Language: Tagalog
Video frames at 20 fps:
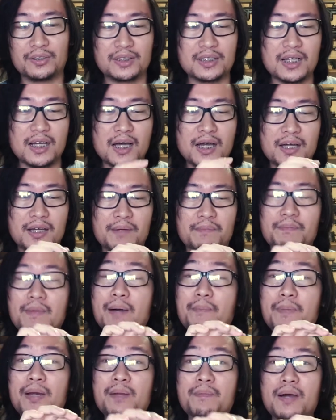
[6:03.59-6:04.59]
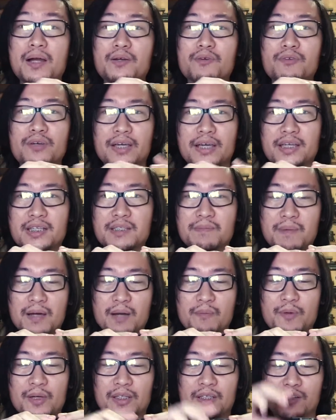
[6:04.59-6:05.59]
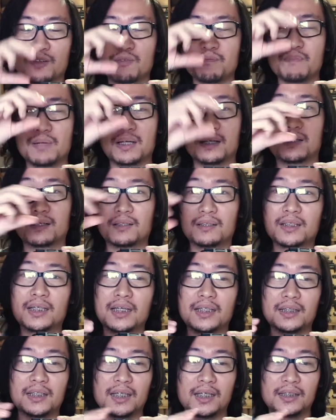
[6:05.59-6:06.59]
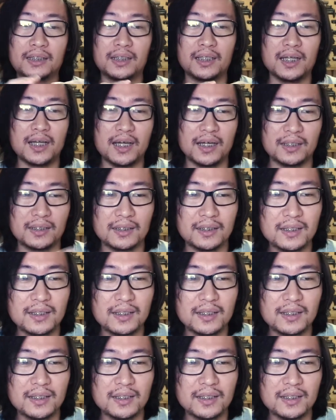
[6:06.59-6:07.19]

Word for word: Tsaka ba, panibagong case para pwede kong pagdikit-dikitin lahat.